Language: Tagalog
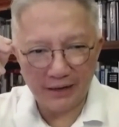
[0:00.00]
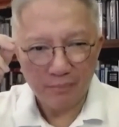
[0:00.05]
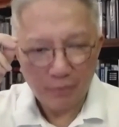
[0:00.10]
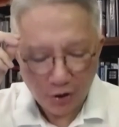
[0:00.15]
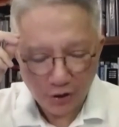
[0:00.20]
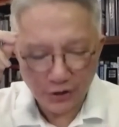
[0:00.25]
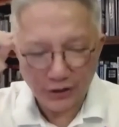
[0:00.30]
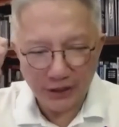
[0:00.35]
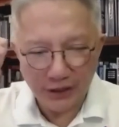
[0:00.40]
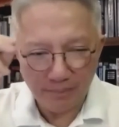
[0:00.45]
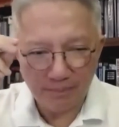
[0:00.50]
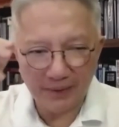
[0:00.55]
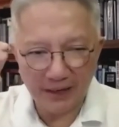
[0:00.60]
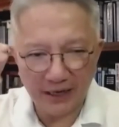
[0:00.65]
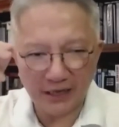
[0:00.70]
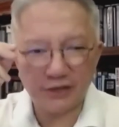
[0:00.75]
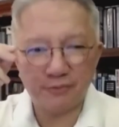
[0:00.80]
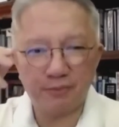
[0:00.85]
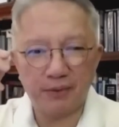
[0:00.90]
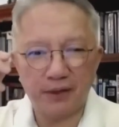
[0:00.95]
more
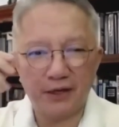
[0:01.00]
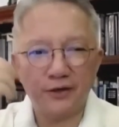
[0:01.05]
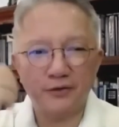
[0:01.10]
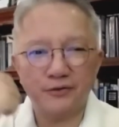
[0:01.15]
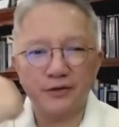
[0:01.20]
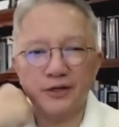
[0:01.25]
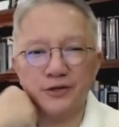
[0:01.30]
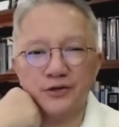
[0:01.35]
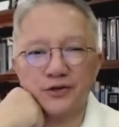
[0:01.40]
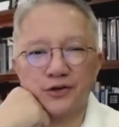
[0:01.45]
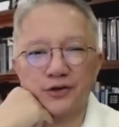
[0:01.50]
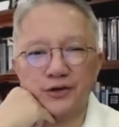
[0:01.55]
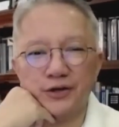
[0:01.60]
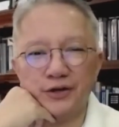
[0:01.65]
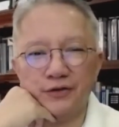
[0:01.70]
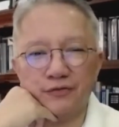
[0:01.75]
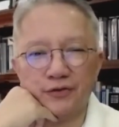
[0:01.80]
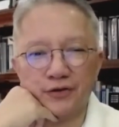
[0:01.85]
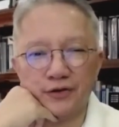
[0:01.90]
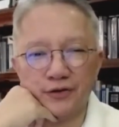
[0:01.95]
deeply a spiritual
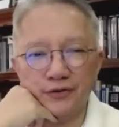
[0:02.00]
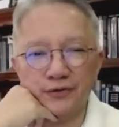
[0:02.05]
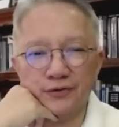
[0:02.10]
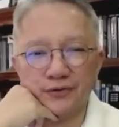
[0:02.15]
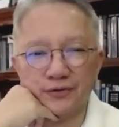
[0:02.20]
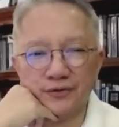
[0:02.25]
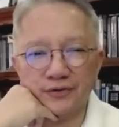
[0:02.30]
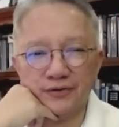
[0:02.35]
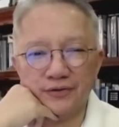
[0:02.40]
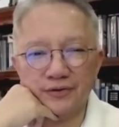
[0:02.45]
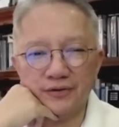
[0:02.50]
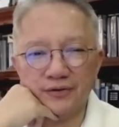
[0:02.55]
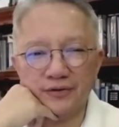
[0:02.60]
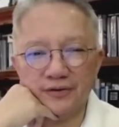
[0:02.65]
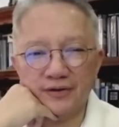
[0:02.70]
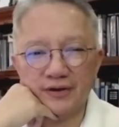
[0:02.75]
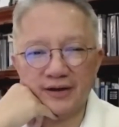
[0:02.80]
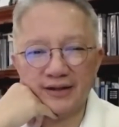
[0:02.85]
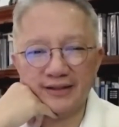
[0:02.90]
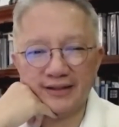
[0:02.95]
journey for you
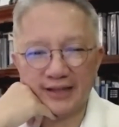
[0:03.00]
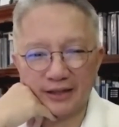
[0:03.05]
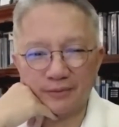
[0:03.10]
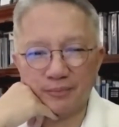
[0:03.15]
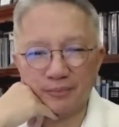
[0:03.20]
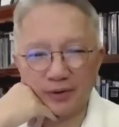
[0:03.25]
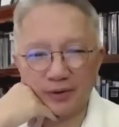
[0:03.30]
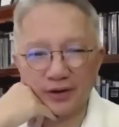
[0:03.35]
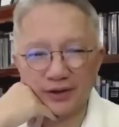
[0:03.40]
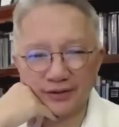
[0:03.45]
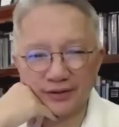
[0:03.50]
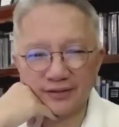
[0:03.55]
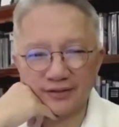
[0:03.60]
at that point.